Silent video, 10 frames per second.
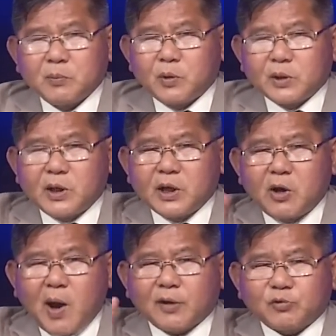một người
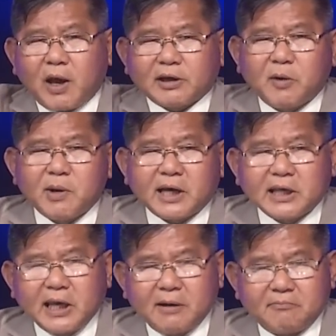hoàn toàn không có
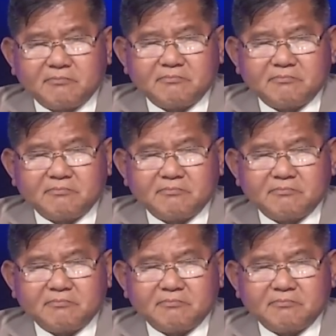kinh nghiệm